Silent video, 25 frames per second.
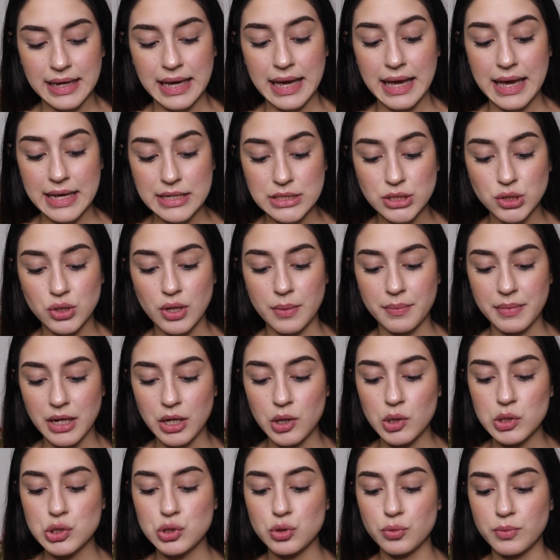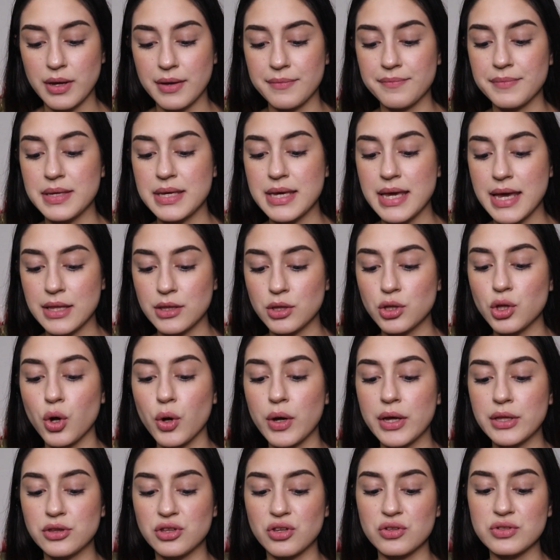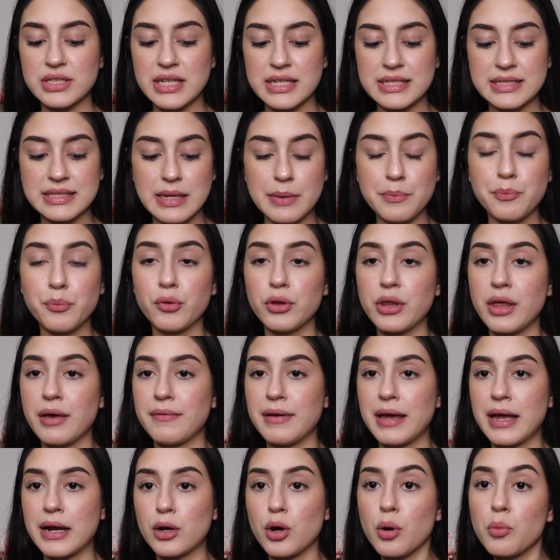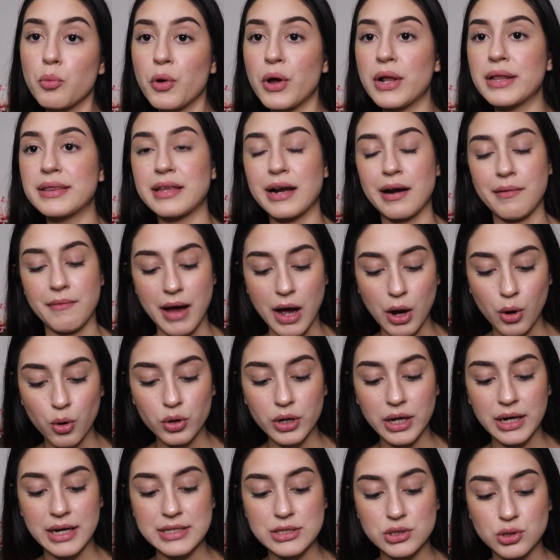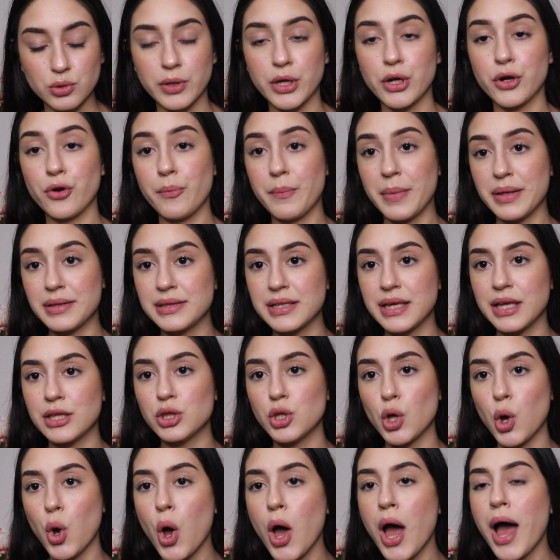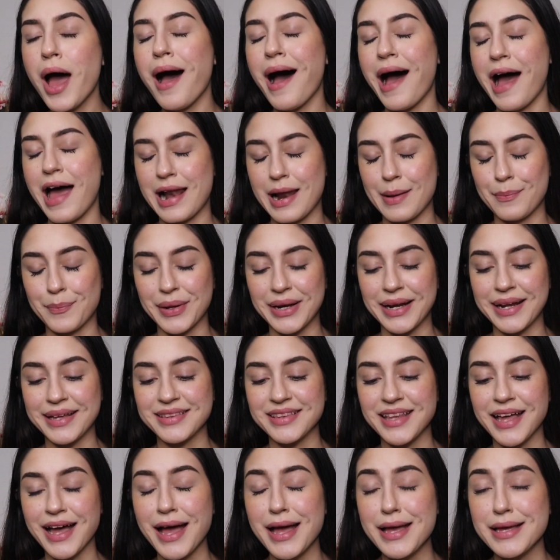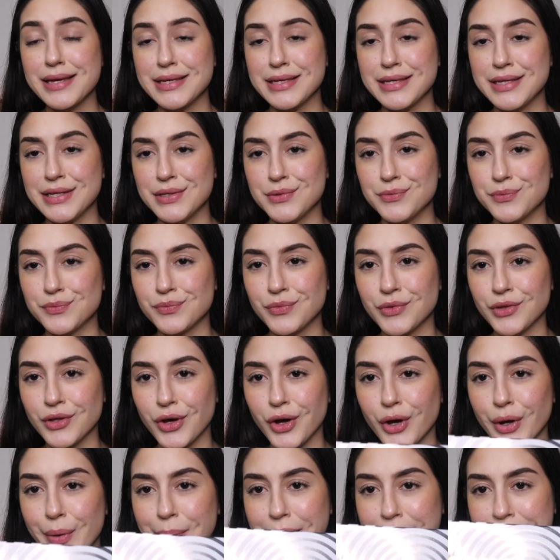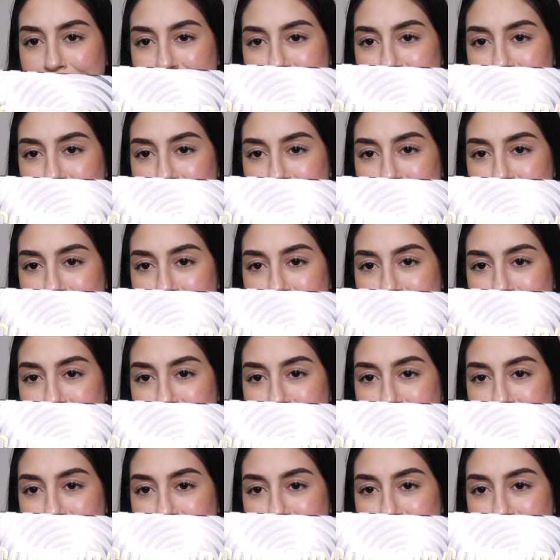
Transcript: que eso también lo estuve viendo, entonces sí pude ver como el trabajo que le estuvieron metiendo a la paleta y... Oh my